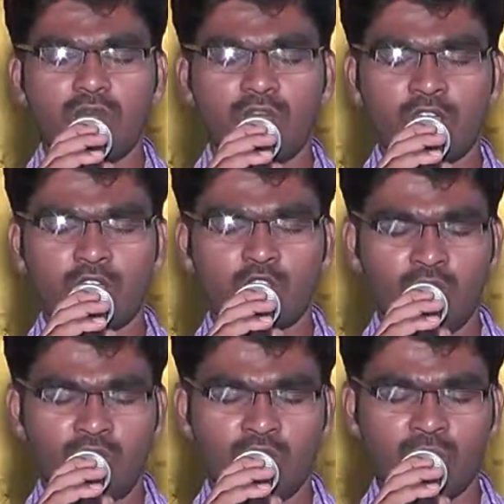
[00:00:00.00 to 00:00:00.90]
ఒకరితో
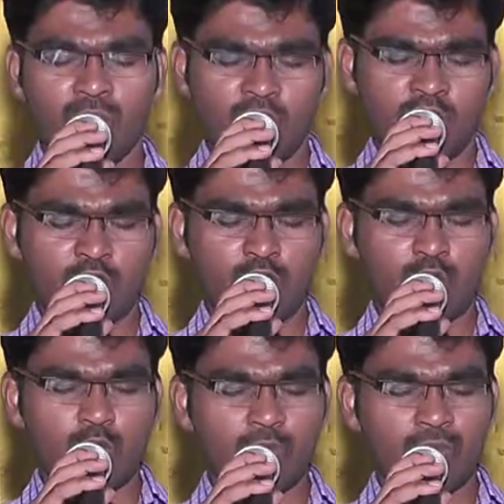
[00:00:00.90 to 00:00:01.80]
ఒకరు
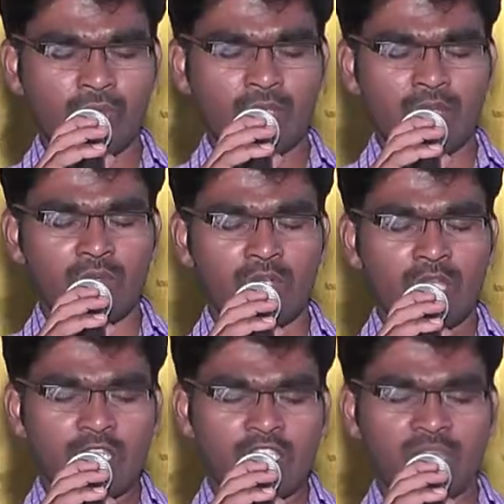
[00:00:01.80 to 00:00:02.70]
ముచ్చటించుకుంటూ ఉంటారు
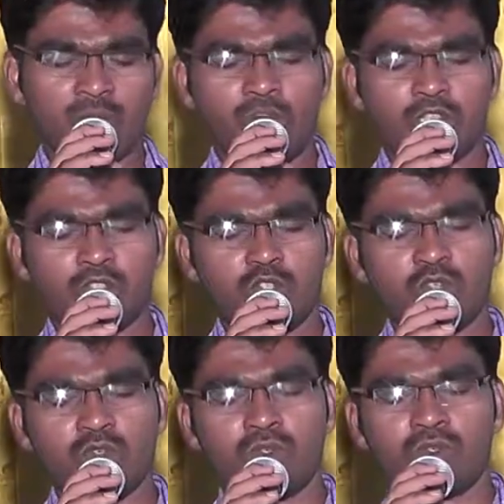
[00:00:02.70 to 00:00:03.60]

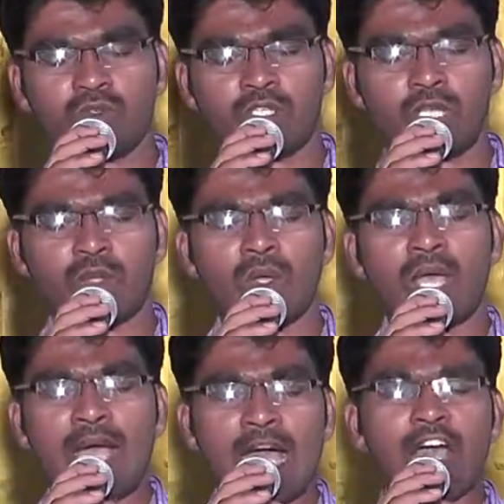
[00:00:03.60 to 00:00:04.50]
సంభాషించుకుంటూ ఉంటారు
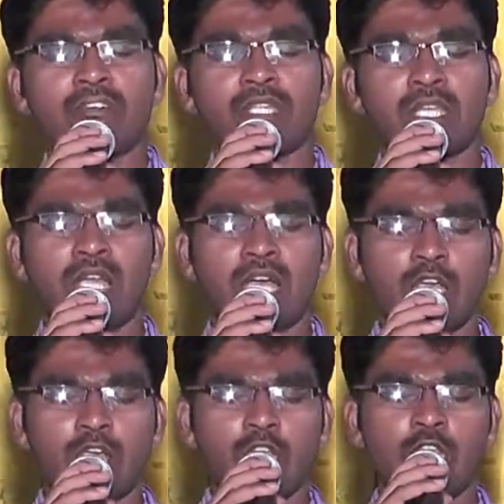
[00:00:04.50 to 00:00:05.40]
ఆ విధంగా
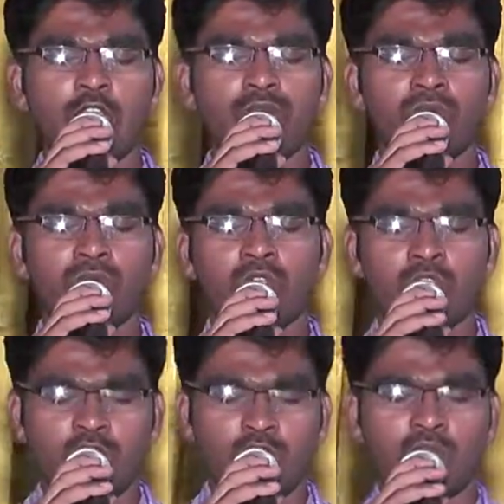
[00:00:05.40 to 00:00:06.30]
నీవు
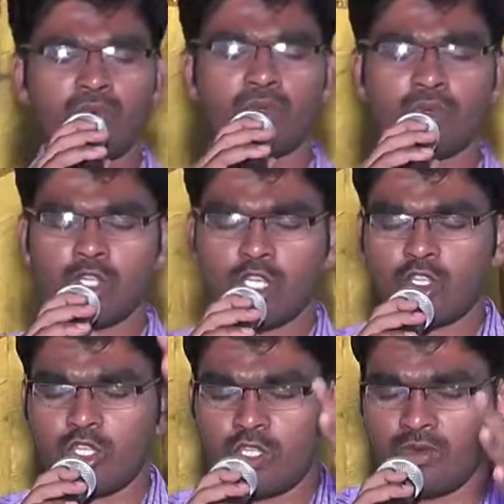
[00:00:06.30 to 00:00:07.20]
దేవుడు
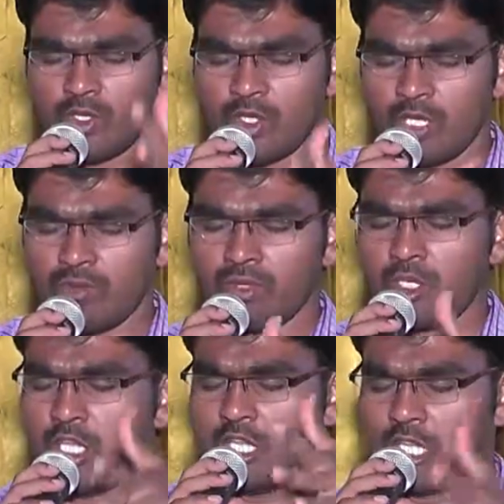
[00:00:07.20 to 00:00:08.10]
దేవుడు నీవు
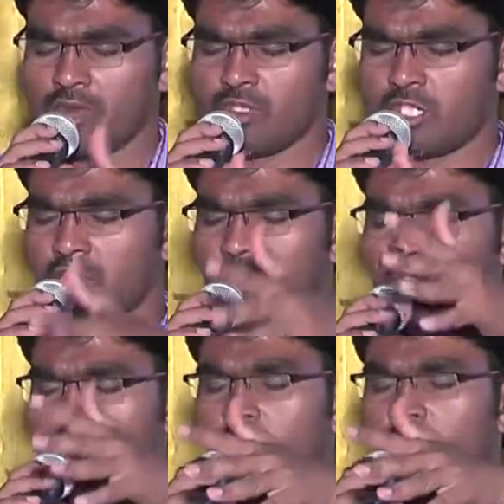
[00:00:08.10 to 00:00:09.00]
నీవు
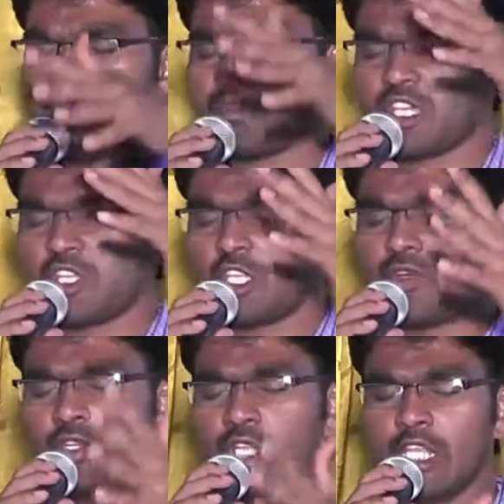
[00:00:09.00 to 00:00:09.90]
దేవునితో
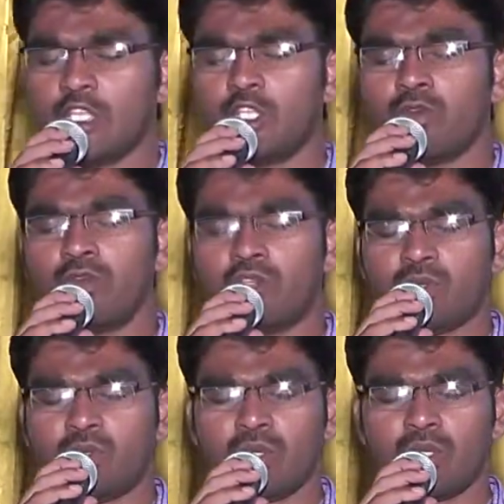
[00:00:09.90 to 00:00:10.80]
దేవుడు నీతో ఉంటూ